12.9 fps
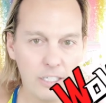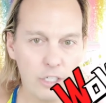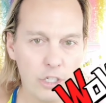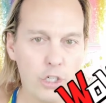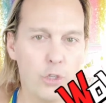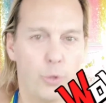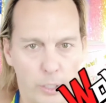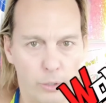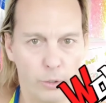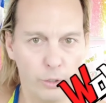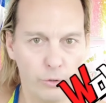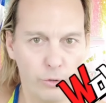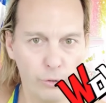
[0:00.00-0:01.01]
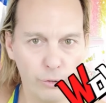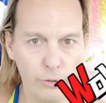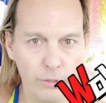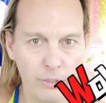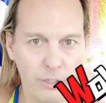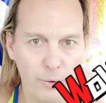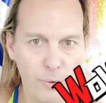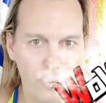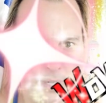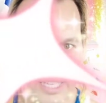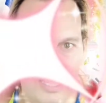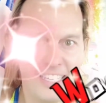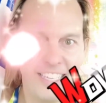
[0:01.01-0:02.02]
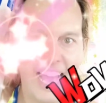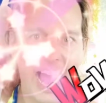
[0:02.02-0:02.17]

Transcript: Je suis de retour, oui,